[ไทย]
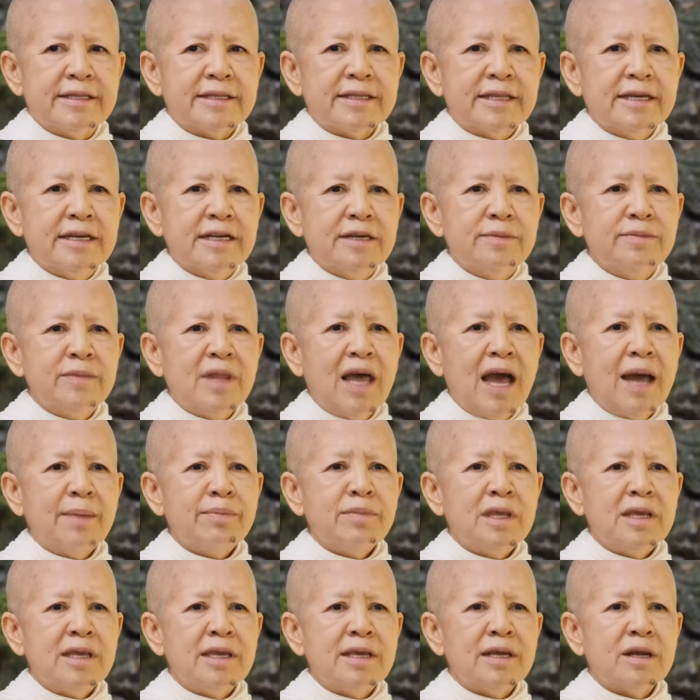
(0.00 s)
เติม
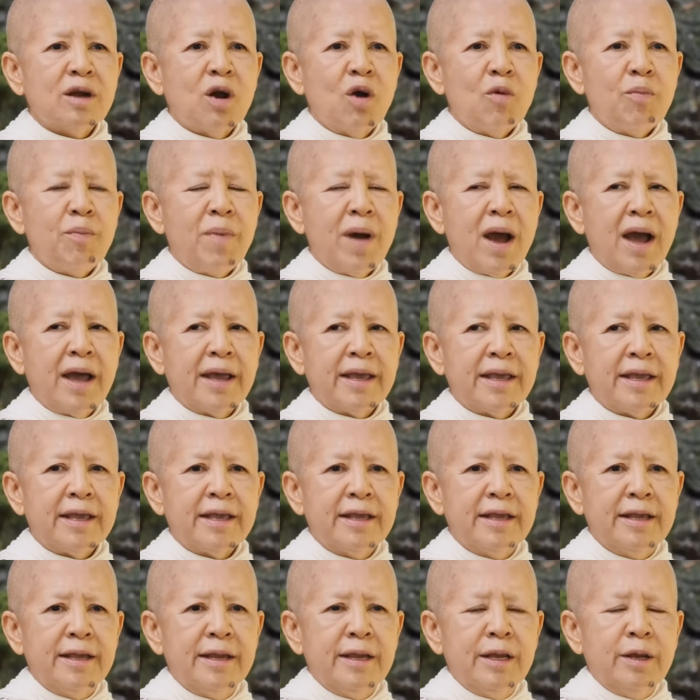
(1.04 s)
น้ำดีเข้าไป
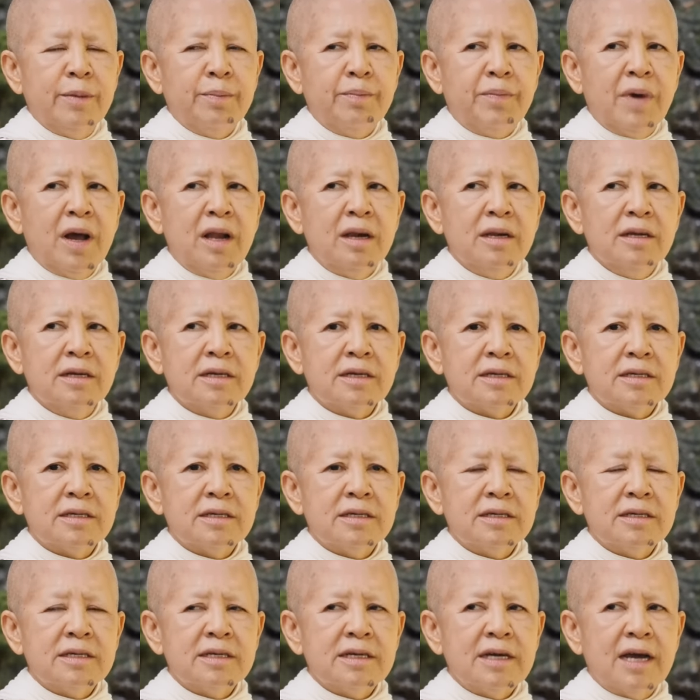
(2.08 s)
ผลึกเก
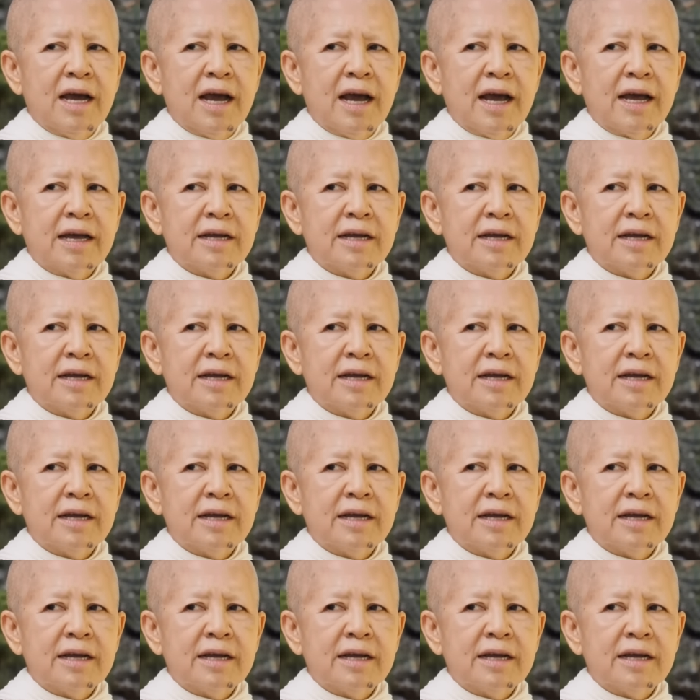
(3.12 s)
ลือ